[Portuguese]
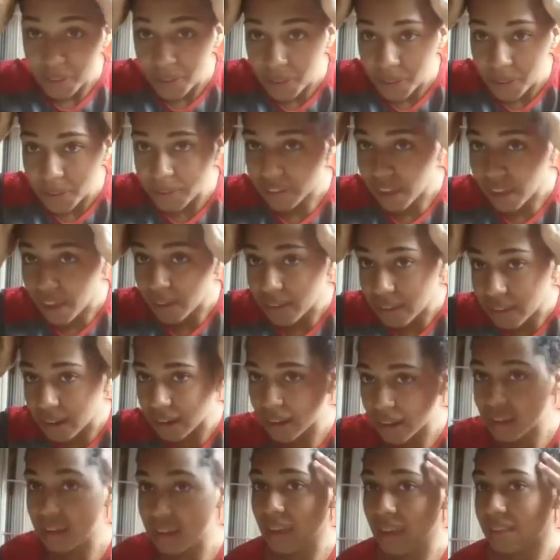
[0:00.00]
Deus do céu,
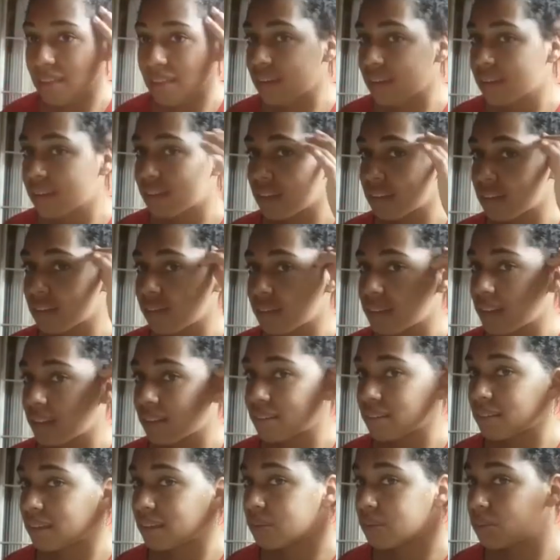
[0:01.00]
será que essa receita vai dar
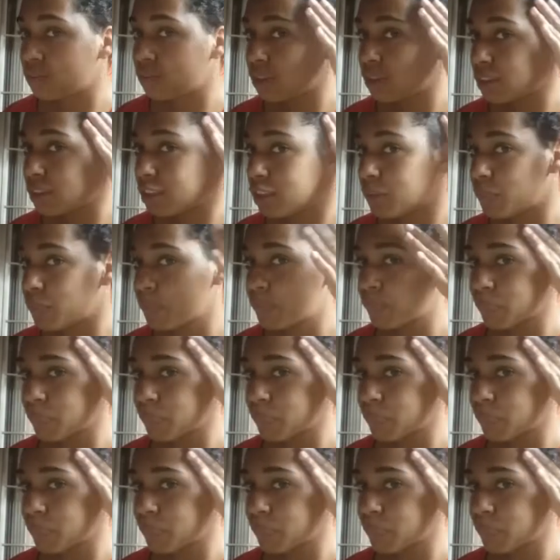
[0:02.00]
certo, gente?